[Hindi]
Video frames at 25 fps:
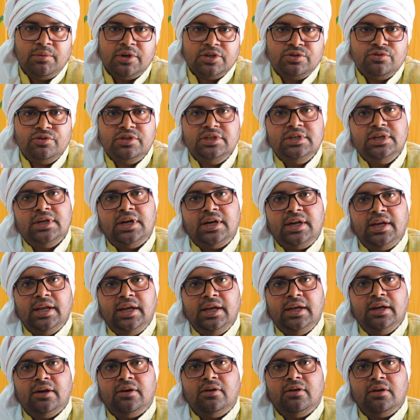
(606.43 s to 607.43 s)
मजदूरी से
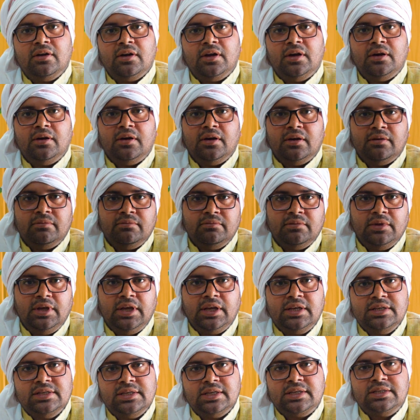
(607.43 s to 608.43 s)
हटें और
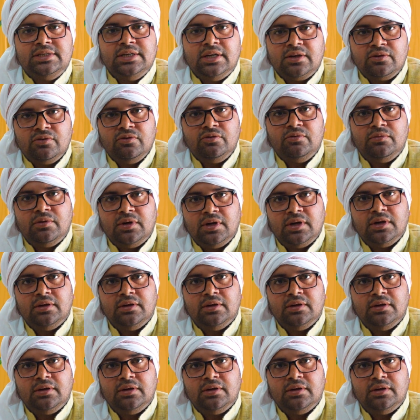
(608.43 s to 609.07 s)
एक शिक्षा को